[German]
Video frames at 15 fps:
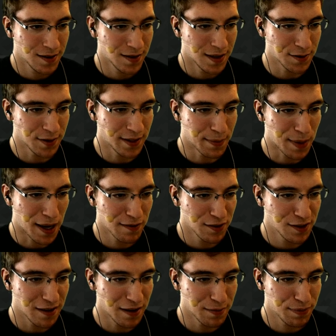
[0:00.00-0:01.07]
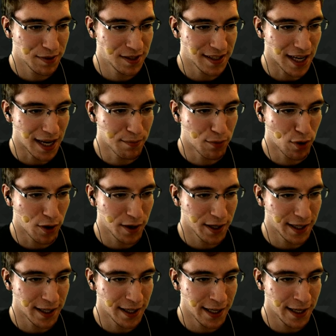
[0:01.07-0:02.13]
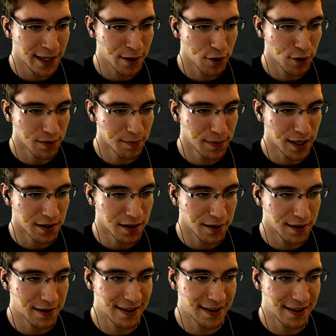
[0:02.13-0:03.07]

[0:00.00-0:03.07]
Also der Marvel Stein, Steinbruch hier in der Nähe, der gehört mir.